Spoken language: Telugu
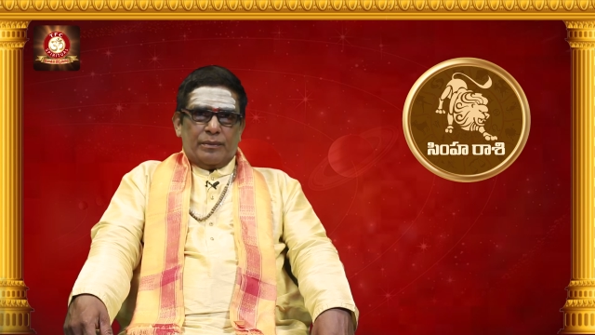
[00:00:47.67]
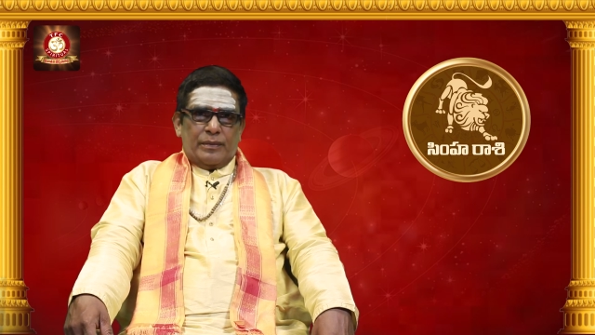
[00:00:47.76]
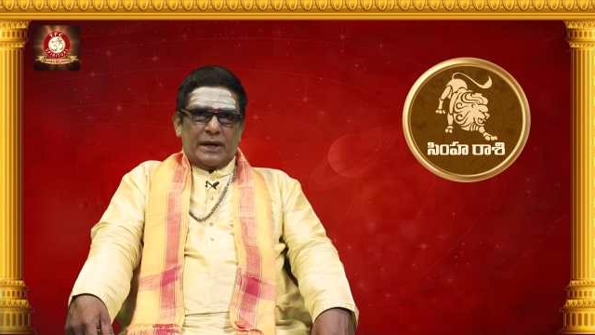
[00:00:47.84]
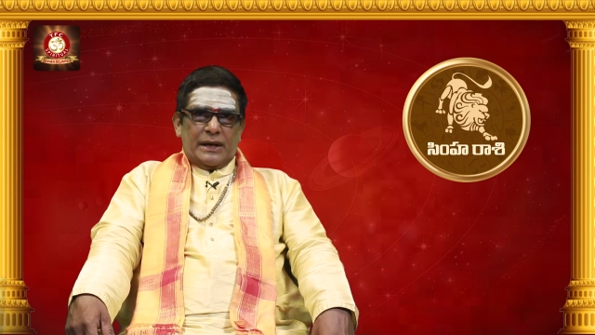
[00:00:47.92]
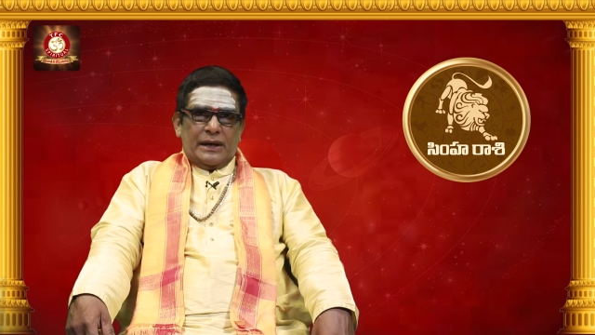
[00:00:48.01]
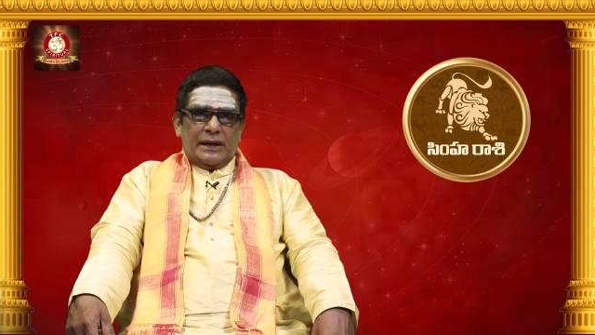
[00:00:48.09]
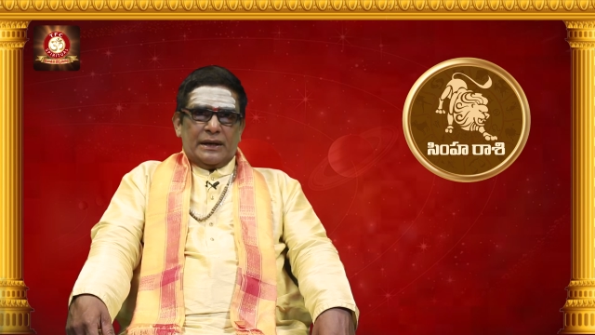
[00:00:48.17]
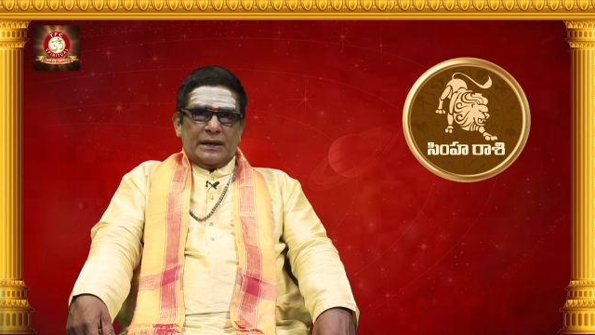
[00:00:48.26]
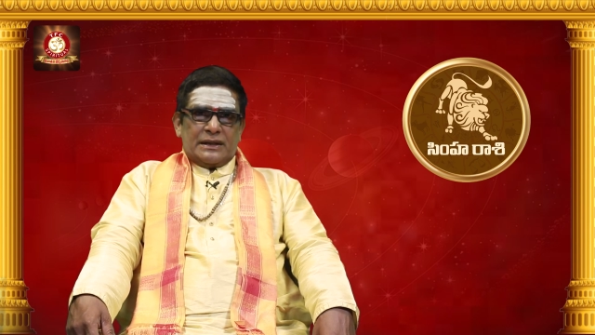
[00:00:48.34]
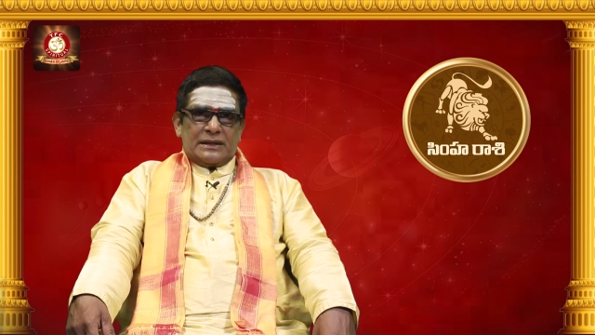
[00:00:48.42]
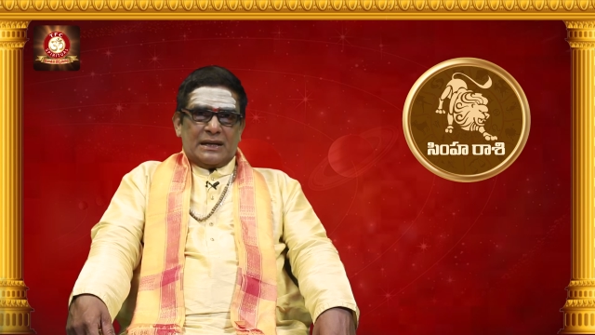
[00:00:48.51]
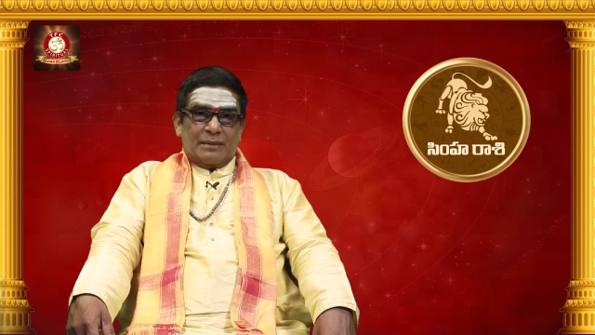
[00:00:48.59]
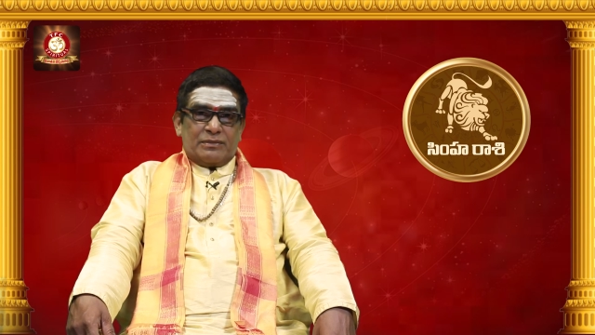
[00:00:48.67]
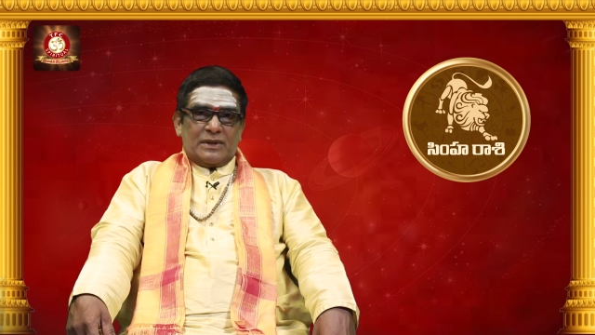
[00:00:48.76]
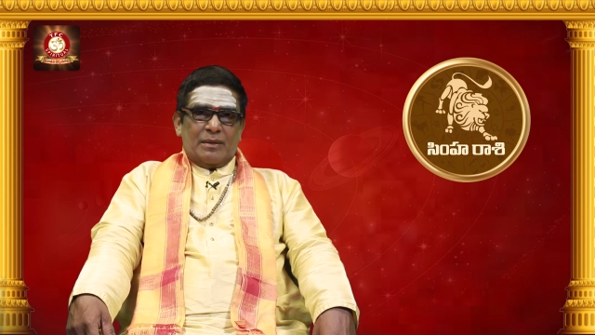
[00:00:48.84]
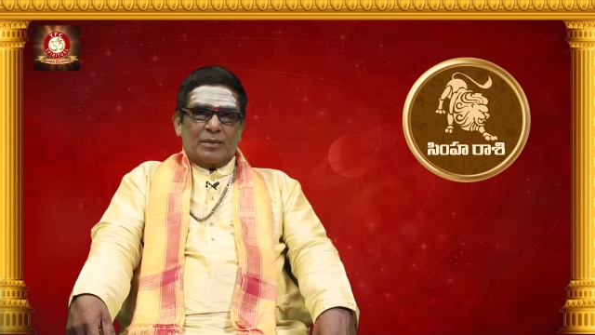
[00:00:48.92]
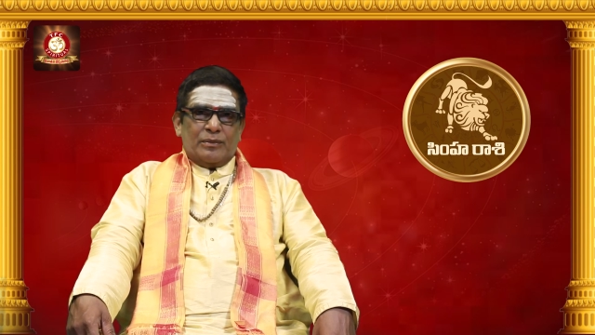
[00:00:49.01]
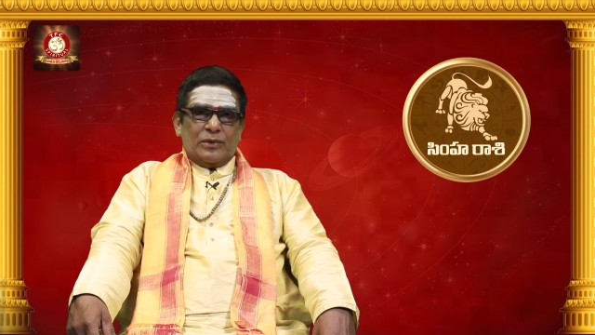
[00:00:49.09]
మరి
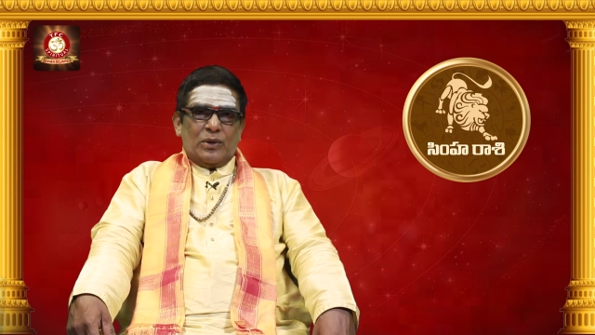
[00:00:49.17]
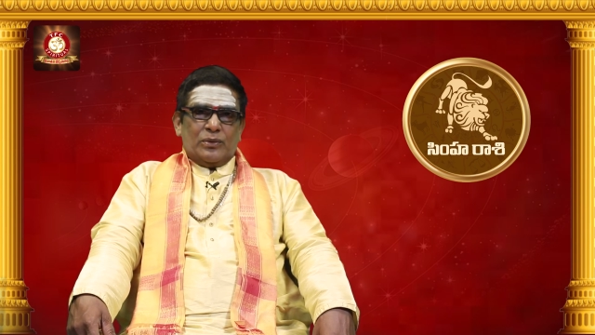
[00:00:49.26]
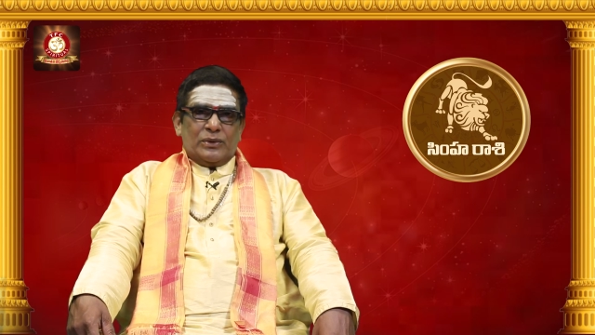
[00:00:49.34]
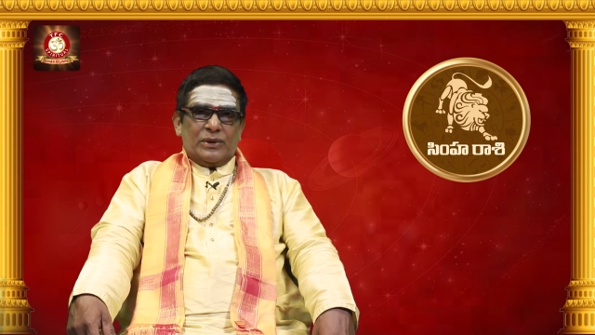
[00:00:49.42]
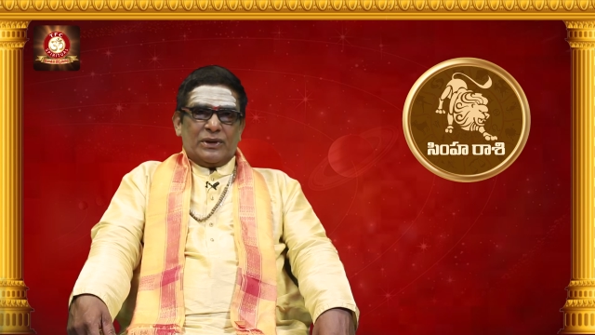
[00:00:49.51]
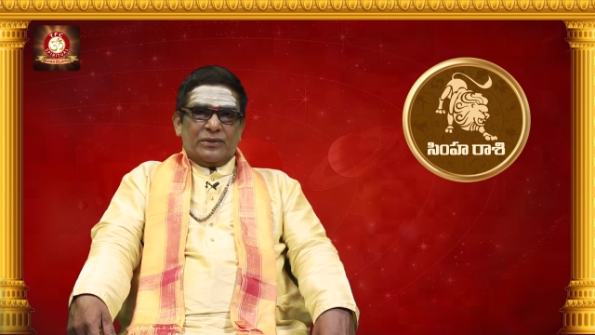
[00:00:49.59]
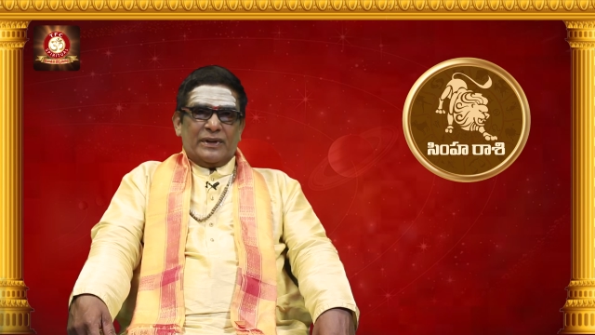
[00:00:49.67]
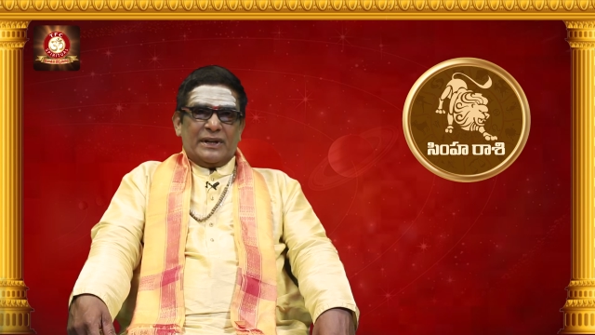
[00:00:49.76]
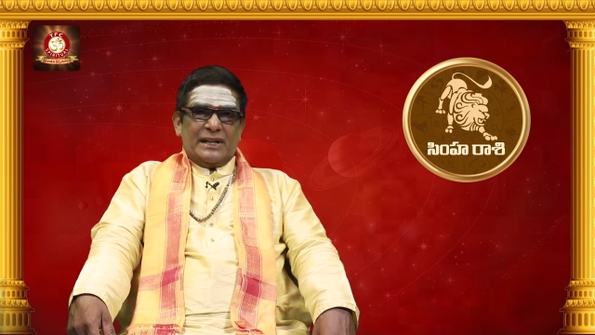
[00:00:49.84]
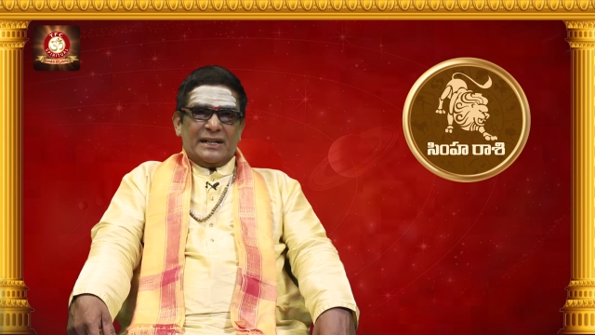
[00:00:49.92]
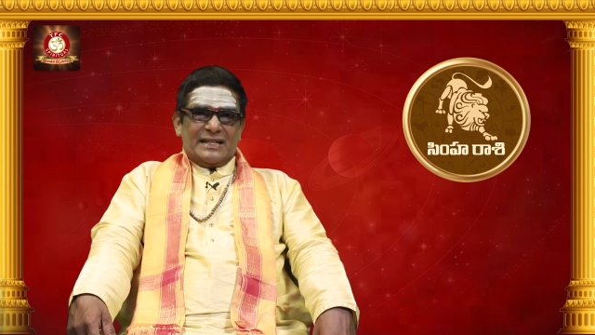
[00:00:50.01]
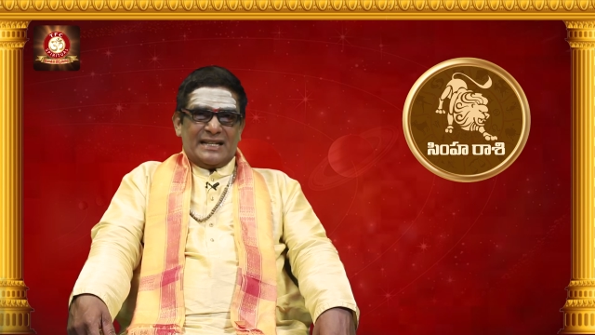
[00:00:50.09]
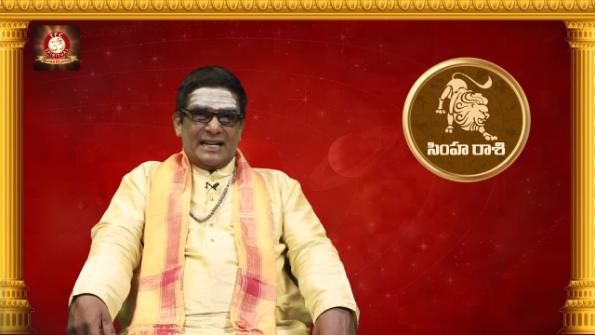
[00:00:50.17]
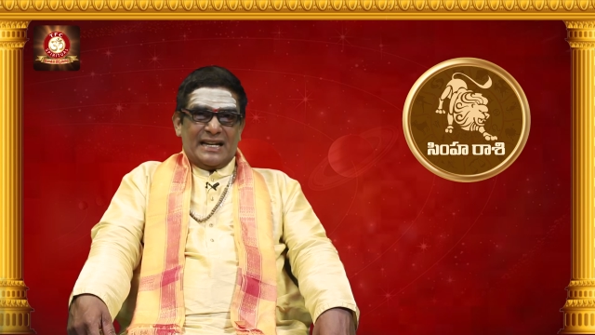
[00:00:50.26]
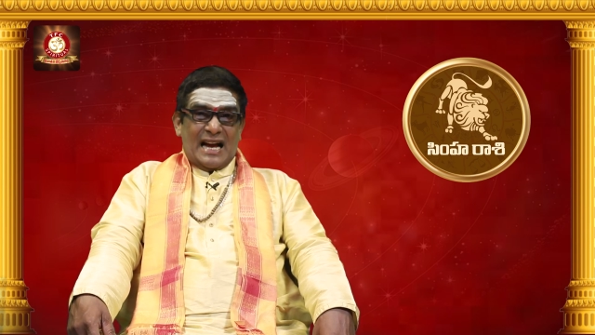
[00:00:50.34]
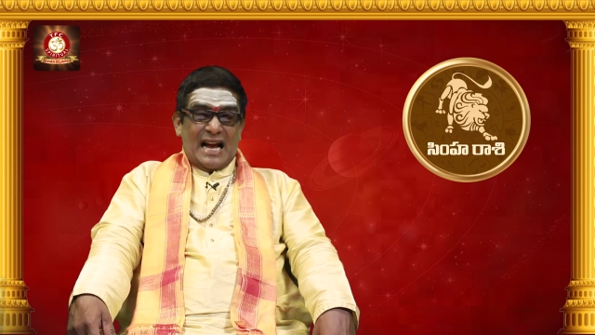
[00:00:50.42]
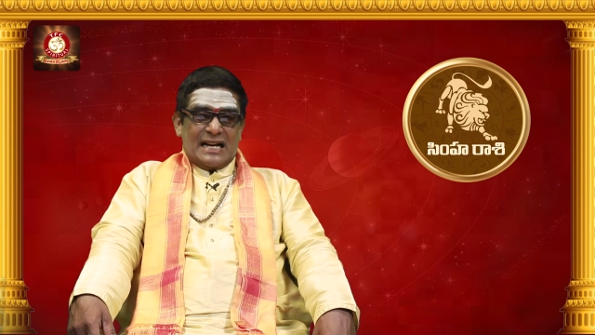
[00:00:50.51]
సప్తమంలో ఉన్నటువంటి శని